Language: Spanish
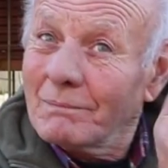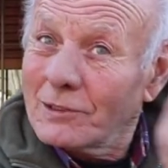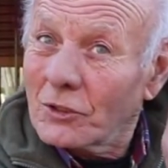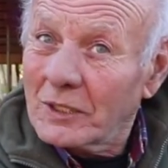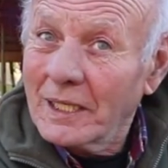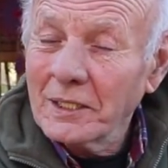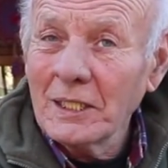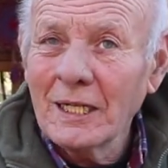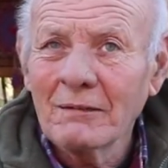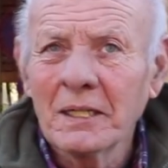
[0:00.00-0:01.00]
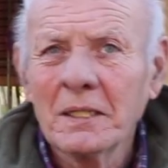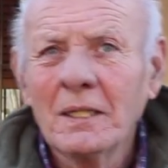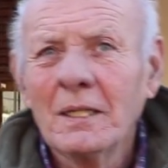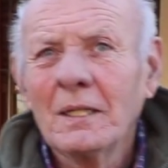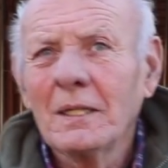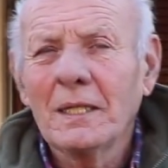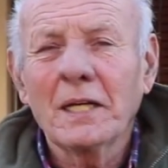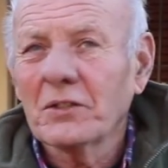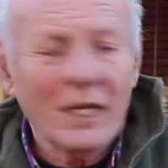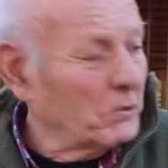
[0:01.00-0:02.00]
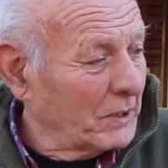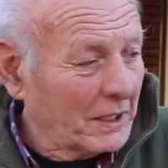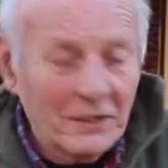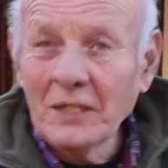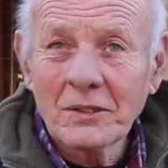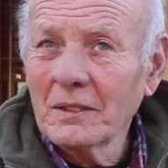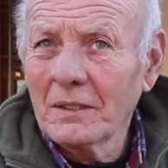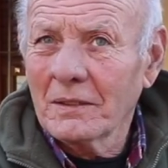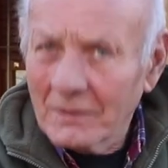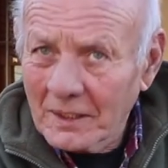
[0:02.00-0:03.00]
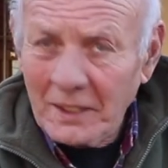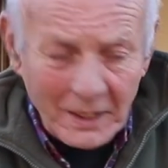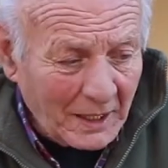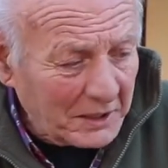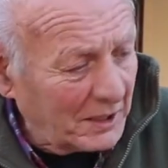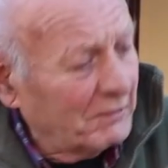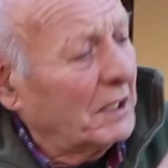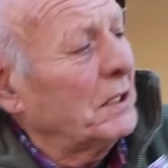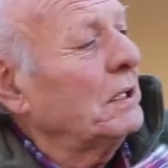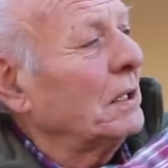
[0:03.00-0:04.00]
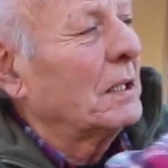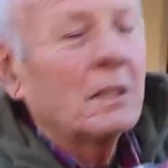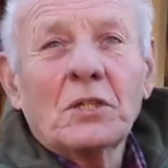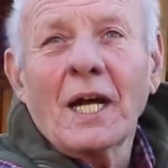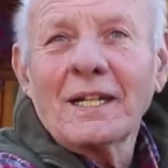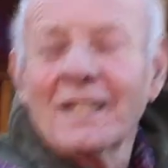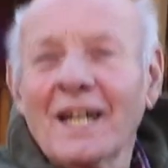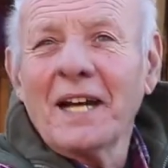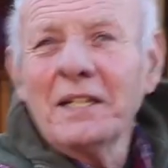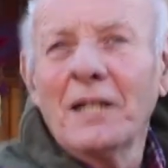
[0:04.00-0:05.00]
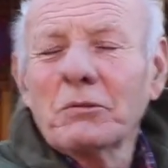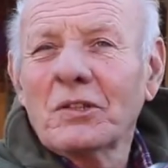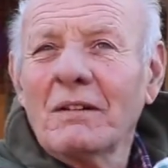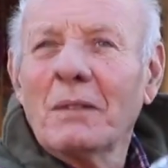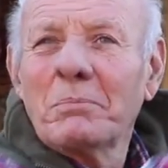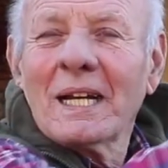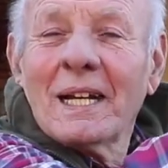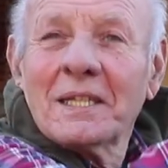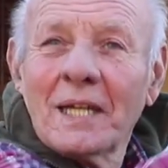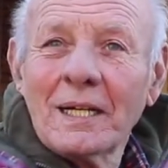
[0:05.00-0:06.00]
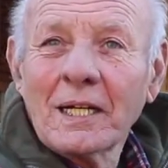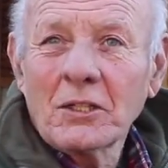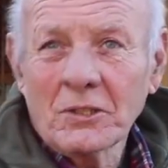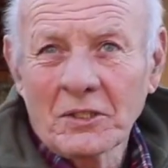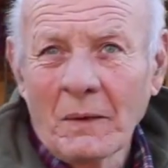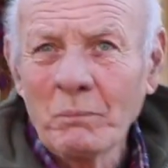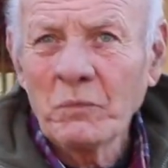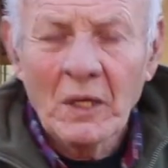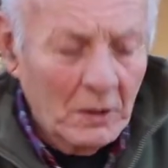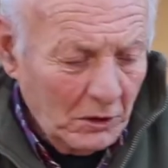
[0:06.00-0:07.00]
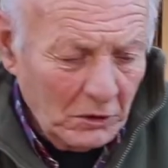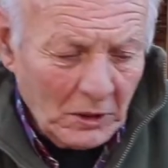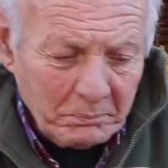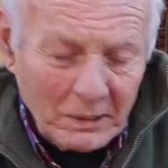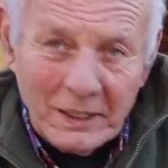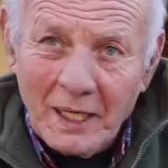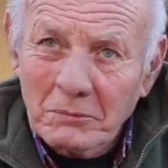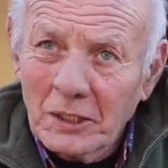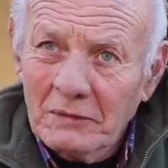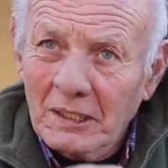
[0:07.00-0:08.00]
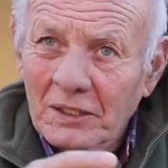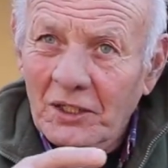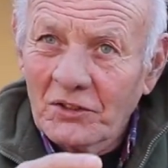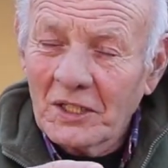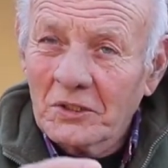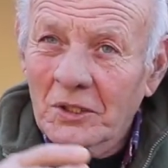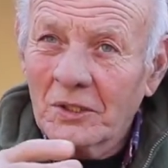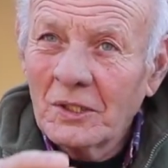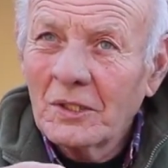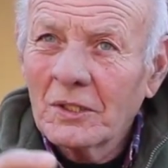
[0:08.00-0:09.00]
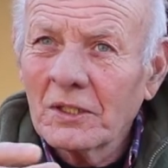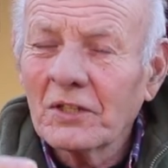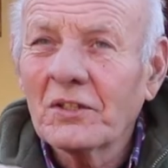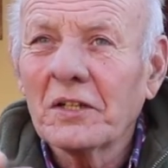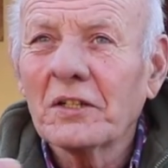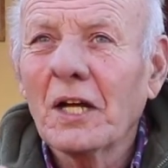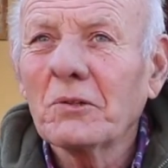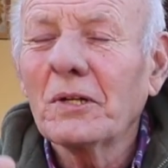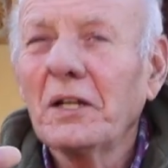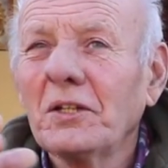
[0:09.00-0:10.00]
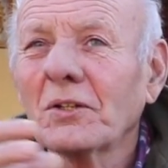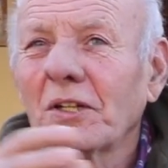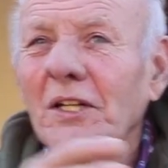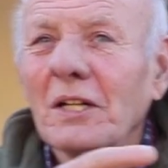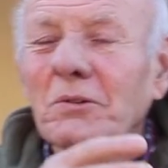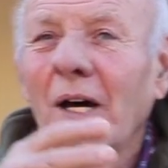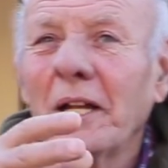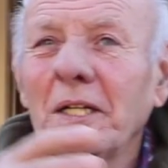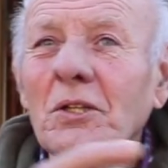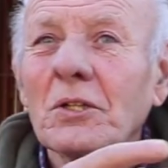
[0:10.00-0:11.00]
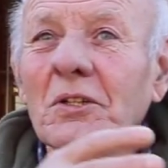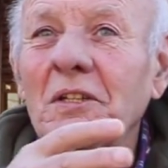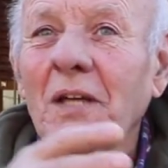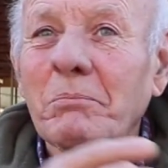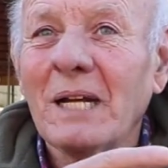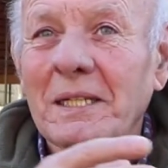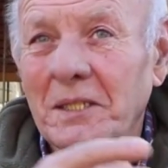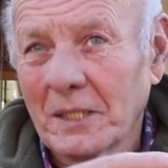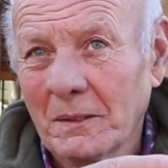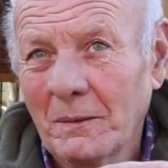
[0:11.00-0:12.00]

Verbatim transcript: los que alquilaban, las herraduras que ya se descartaban y tac, ahí la usaban para atar las cosas. Y después el árbol iba creciendo y esas herraduras han ido quedando adentro de esas plantas.